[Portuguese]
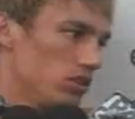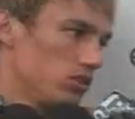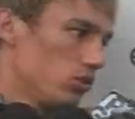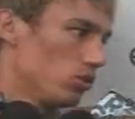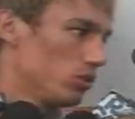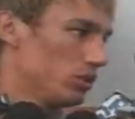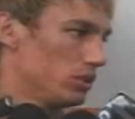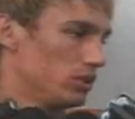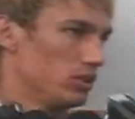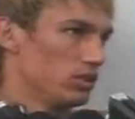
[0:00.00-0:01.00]
se colocou
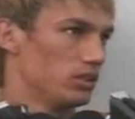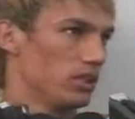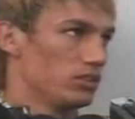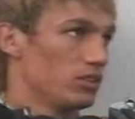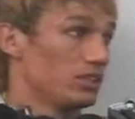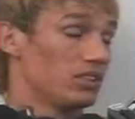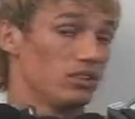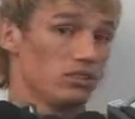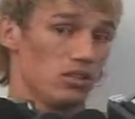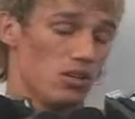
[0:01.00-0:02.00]
nesse, nessa
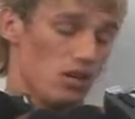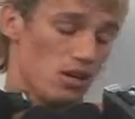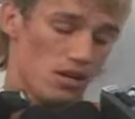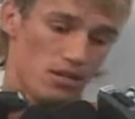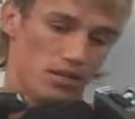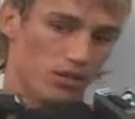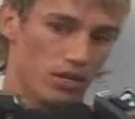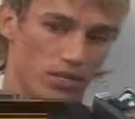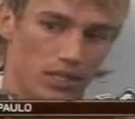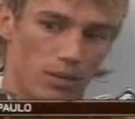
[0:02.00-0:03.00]
situação e
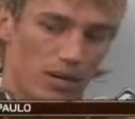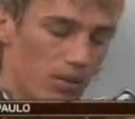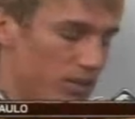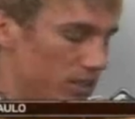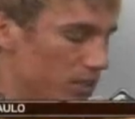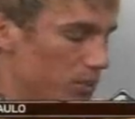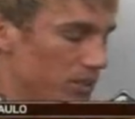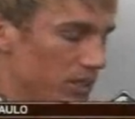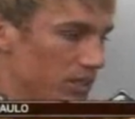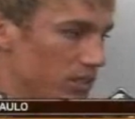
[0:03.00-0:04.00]
agora tem que trabalhar bastante para
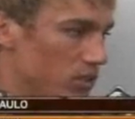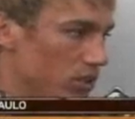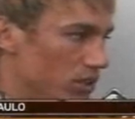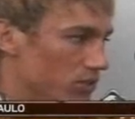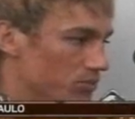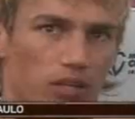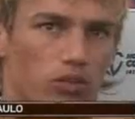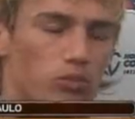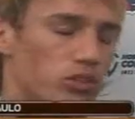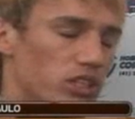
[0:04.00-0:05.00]
sair dessa situação.
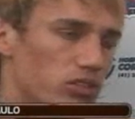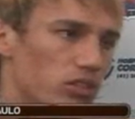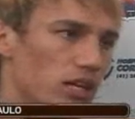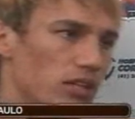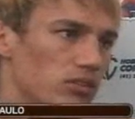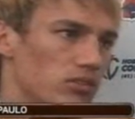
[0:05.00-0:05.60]
Todo mundo se ajudar.